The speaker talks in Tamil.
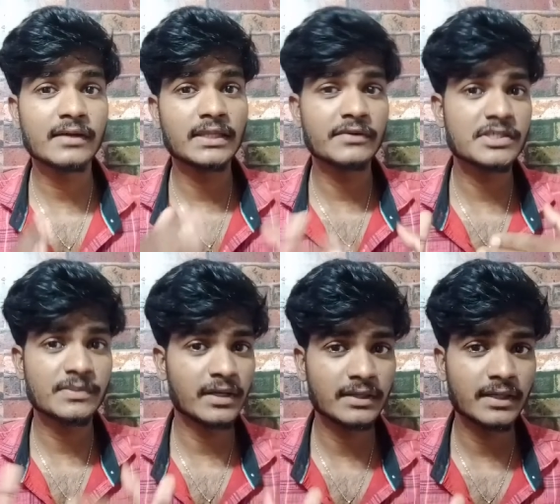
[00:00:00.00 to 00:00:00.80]
எந்த
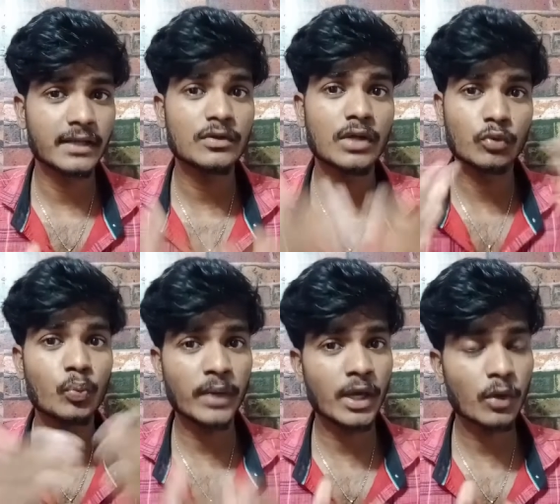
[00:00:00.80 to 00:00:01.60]
விஷயமும் எனக்கு தெரியாது அது
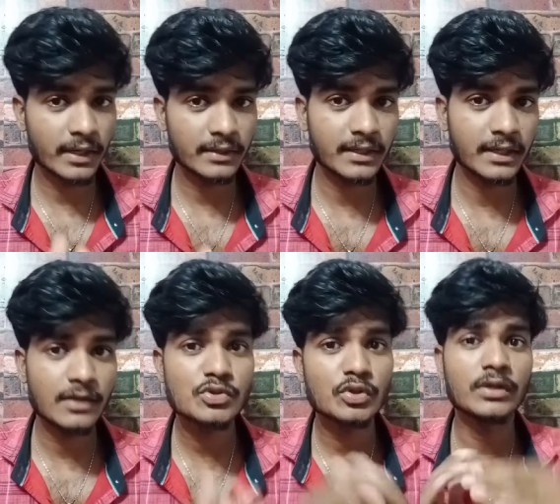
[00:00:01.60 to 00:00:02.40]
உண்மையாக கூட எனக்கு தெரியல
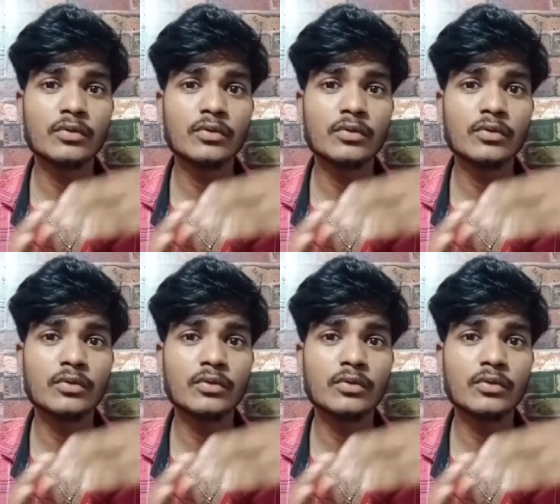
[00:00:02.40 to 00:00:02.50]
ஸோ